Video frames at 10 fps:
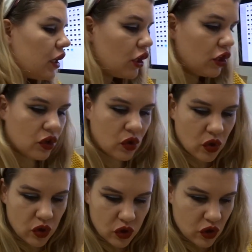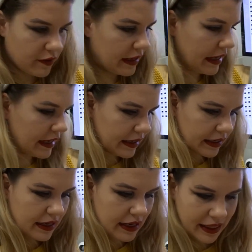no, no iba a llegar
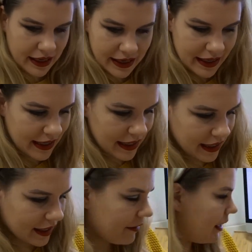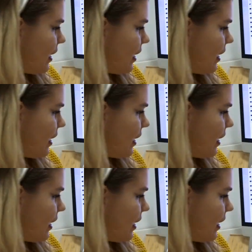nada. Y acaba de